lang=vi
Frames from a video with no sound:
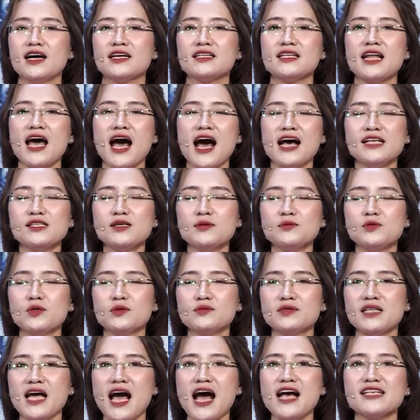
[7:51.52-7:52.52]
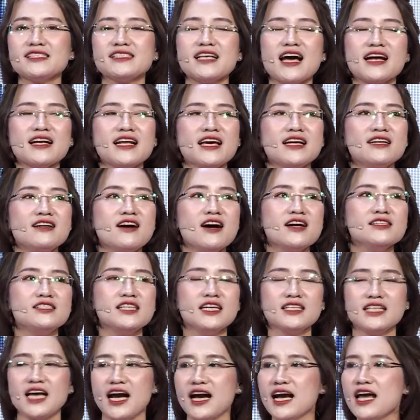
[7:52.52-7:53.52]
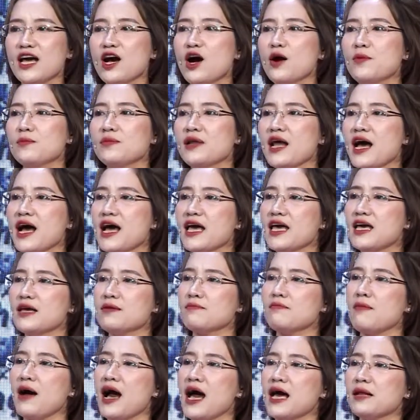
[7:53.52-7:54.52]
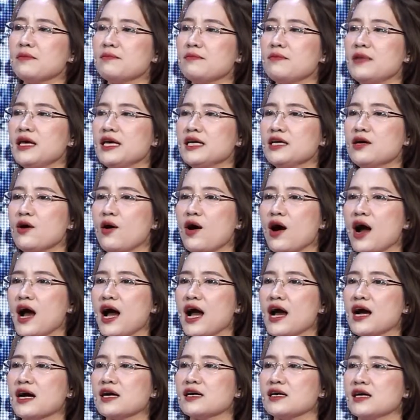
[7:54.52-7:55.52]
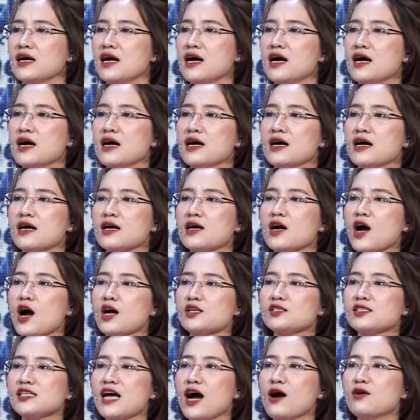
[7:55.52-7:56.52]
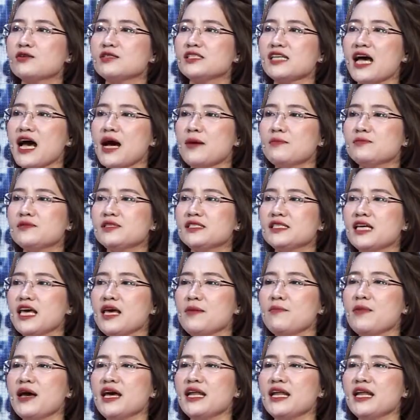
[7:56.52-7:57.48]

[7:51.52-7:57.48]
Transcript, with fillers: đã giúp chúng ta xác định người chiến thắng ngày hôm nay bạn Minh Hoàng có 690